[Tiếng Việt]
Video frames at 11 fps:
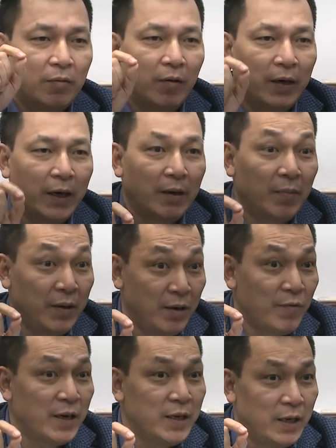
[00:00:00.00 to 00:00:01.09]
của anh em nếu
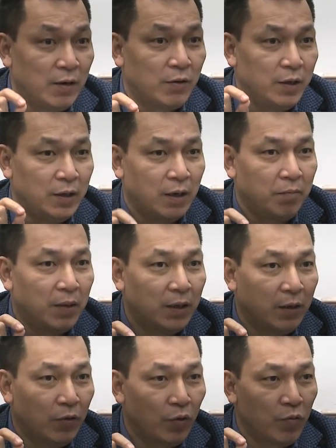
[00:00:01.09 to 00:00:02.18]
phát hiện những tình trạng bất
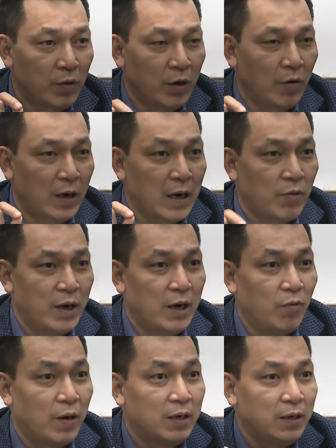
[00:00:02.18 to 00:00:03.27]
cân đối cung cầu các loại
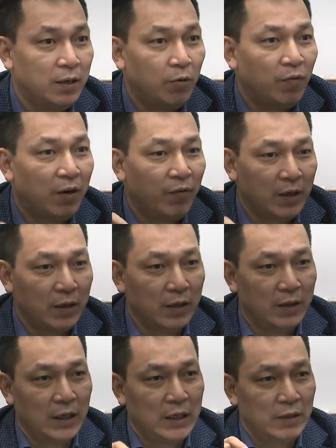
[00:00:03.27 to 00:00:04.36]
hàng hóa thiết yếu và vật tư
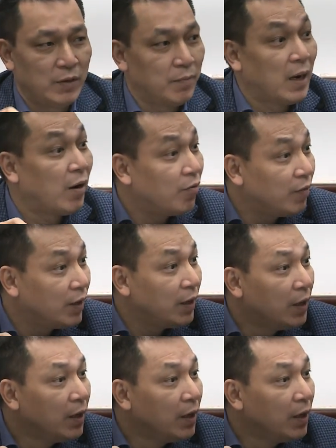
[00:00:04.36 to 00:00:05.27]
thì phải báo với